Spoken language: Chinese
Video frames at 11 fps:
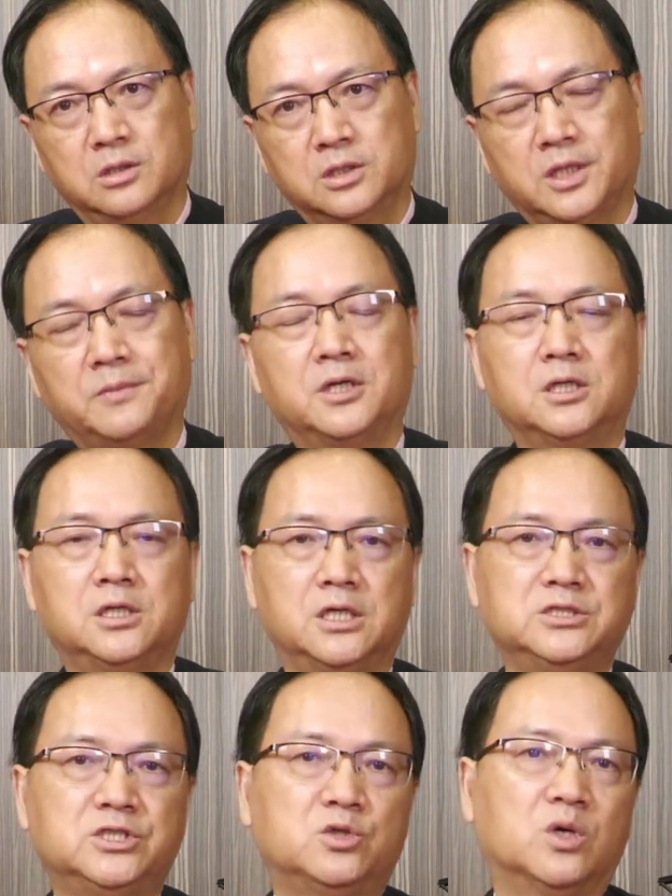代表
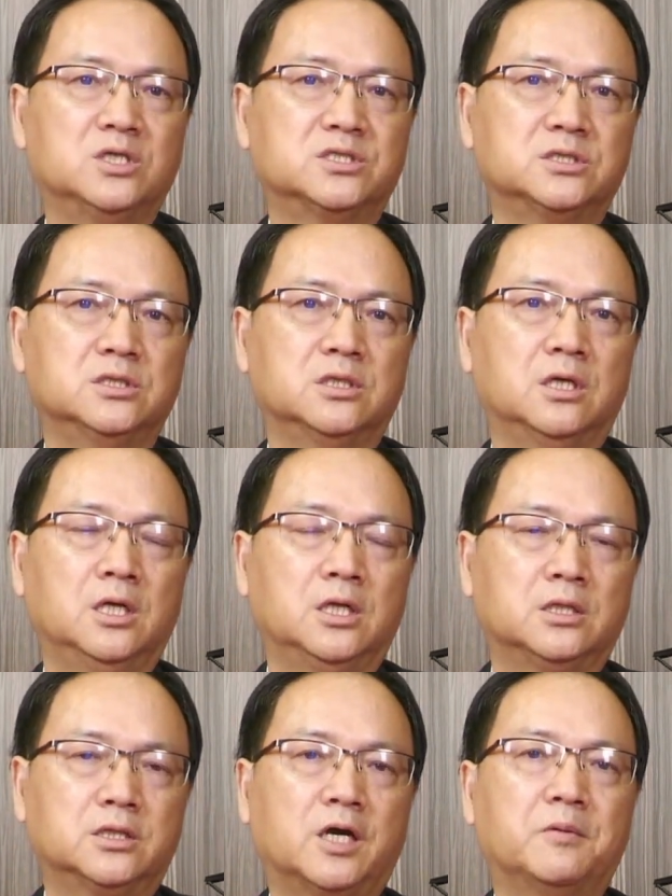人际关系，代